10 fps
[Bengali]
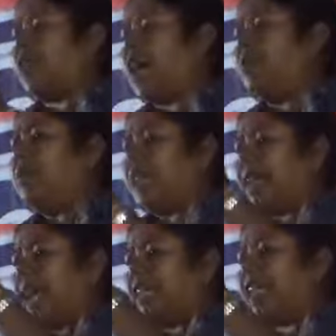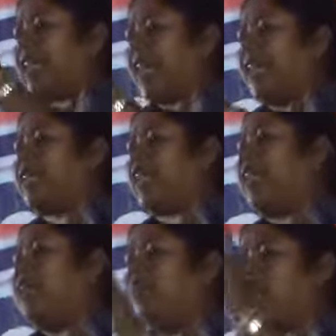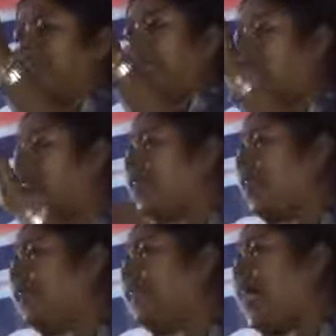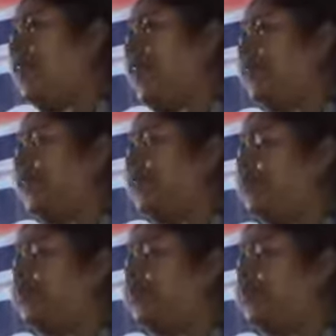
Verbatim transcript: মতো গ্যাসের কানেকশন দেওয়া হয়েছে